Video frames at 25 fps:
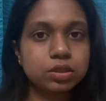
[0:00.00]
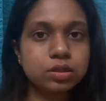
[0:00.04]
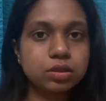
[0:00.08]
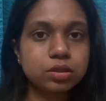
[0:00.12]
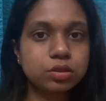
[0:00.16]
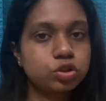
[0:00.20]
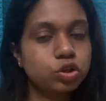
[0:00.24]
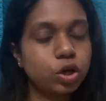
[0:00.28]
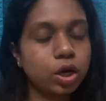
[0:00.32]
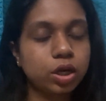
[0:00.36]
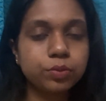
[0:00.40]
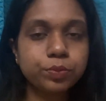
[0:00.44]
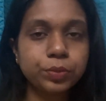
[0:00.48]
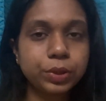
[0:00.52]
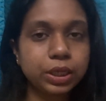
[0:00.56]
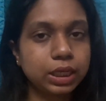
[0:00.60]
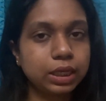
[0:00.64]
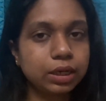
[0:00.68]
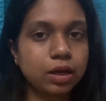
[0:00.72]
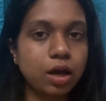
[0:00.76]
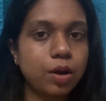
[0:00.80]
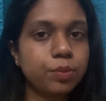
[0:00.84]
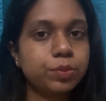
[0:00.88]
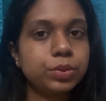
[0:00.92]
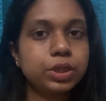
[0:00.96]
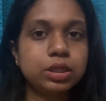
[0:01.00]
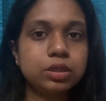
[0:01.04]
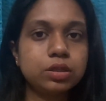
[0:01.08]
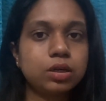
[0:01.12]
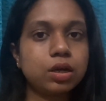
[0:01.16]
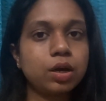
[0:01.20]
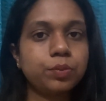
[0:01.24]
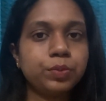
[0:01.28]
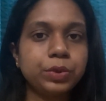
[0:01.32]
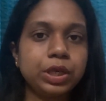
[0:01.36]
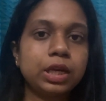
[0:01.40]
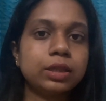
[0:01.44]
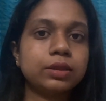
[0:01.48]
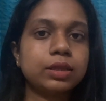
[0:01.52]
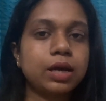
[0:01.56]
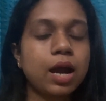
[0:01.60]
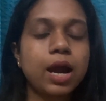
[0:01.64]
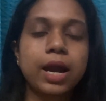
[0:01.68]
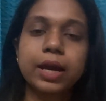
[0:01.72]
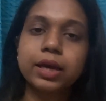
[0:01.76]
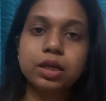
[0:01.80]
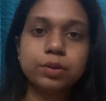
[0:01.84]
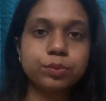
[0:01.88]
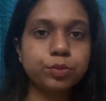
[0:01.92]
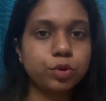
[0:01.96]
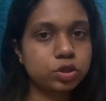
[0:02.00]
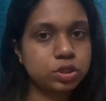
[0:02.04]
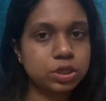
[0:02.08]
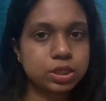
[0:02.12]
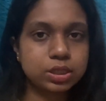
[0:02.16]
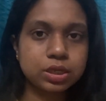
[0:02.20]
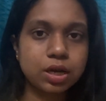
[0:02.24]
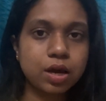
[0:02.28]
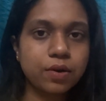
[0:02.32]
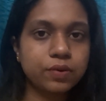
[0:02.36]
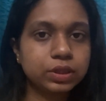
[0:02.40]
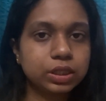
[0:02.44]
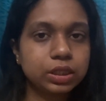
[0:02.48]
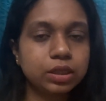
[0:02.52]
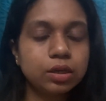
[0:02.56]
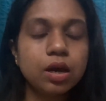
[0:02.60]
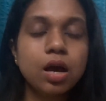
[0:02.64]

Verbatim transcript: ஜாயின் பண்ணிக்கலாம் அப்படின்ற ஐ மீன் அந்த ஹயரிங் ப்ராசஸ்லாம் வந்து